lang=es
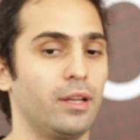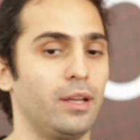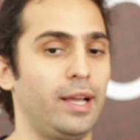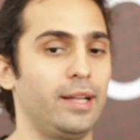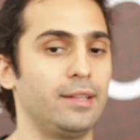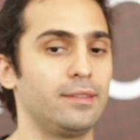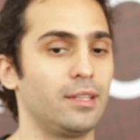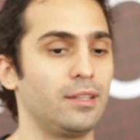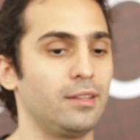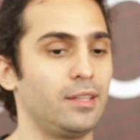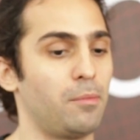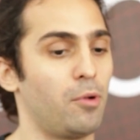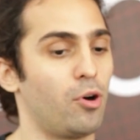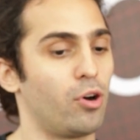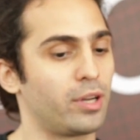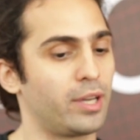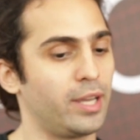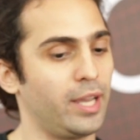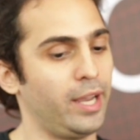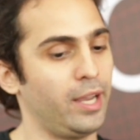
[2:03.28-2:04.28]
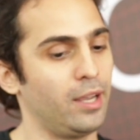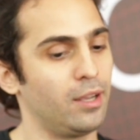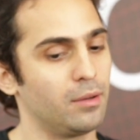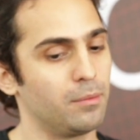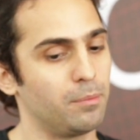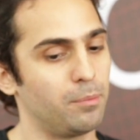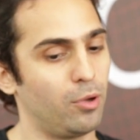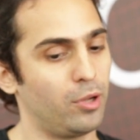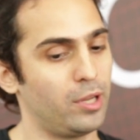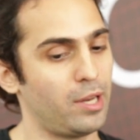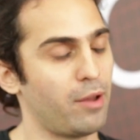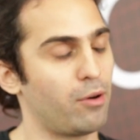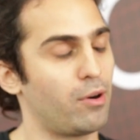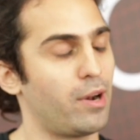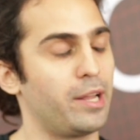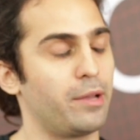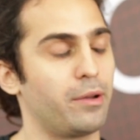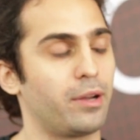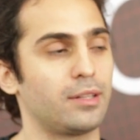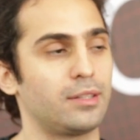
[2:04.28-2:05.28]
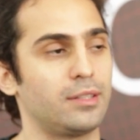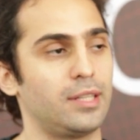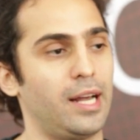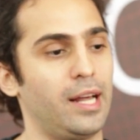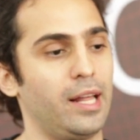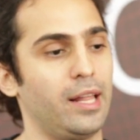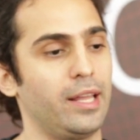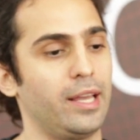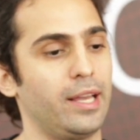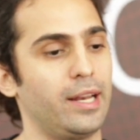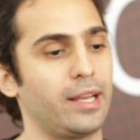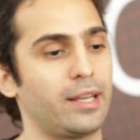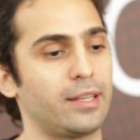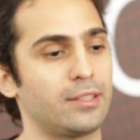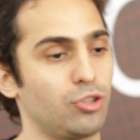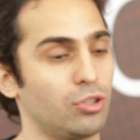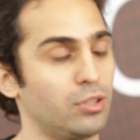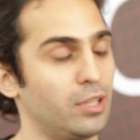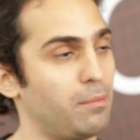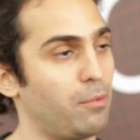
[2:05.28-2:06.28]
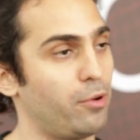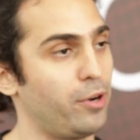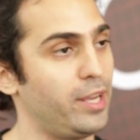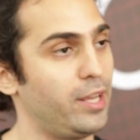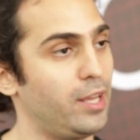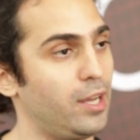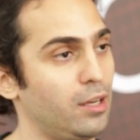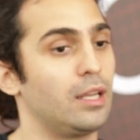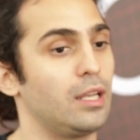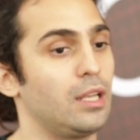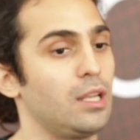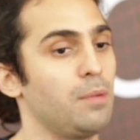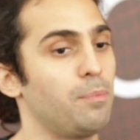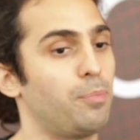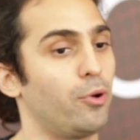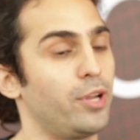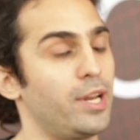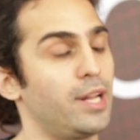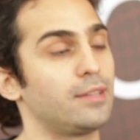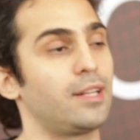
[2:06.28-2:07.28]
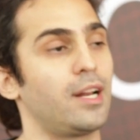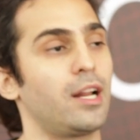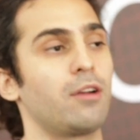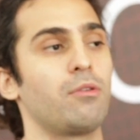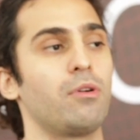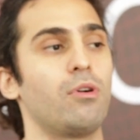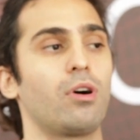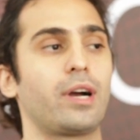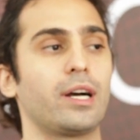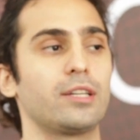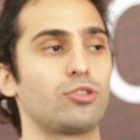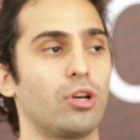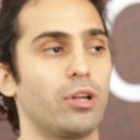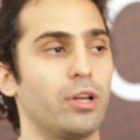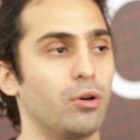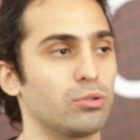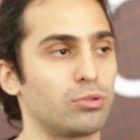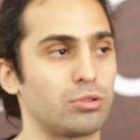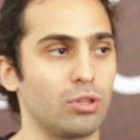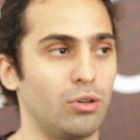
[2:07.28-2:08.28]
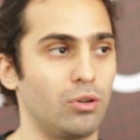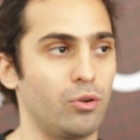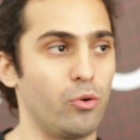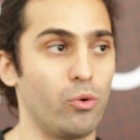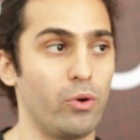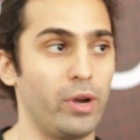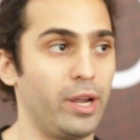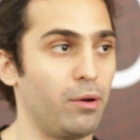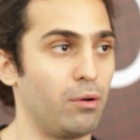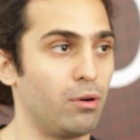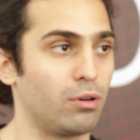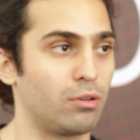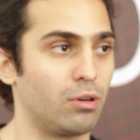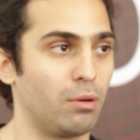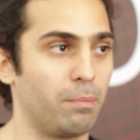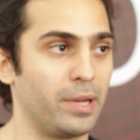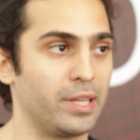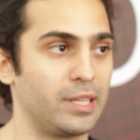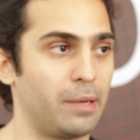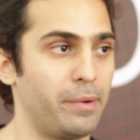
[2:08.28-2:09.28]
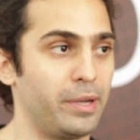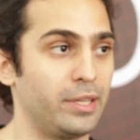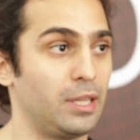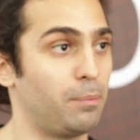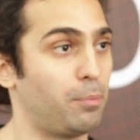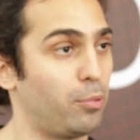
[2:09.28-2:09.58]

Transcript: entendemos que podría haber una libertad de elección de moneda y podría traer nuevos casos de uso, nuevos, completamente.